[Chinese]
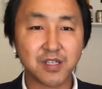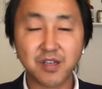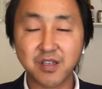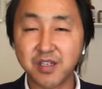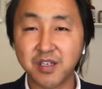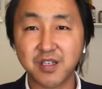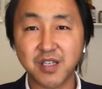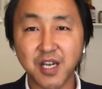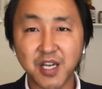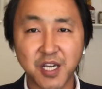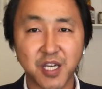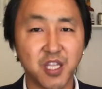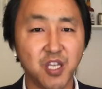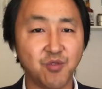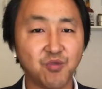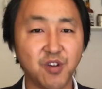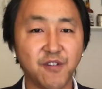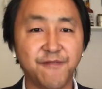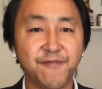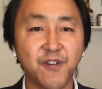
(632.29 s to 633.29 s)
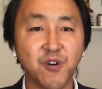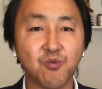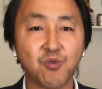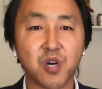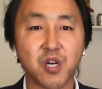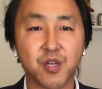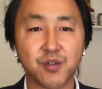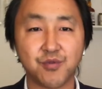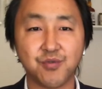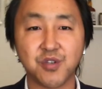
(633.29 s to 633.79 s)
这几年肯定会疯
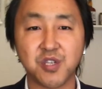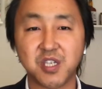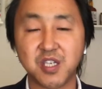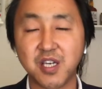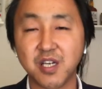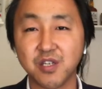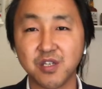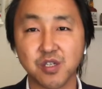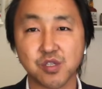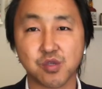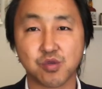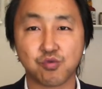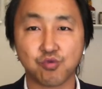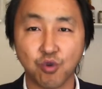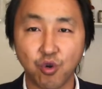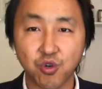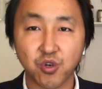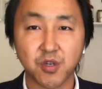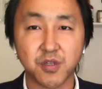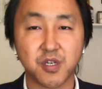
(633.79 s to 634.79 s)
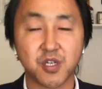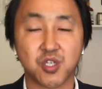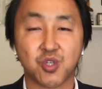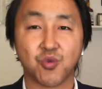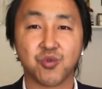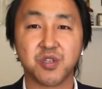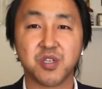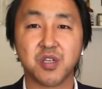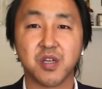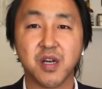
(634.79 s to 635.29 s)
狂的去监视所有人的
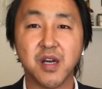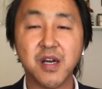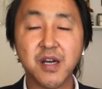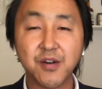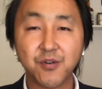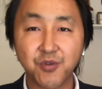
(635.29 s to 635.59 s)
手机，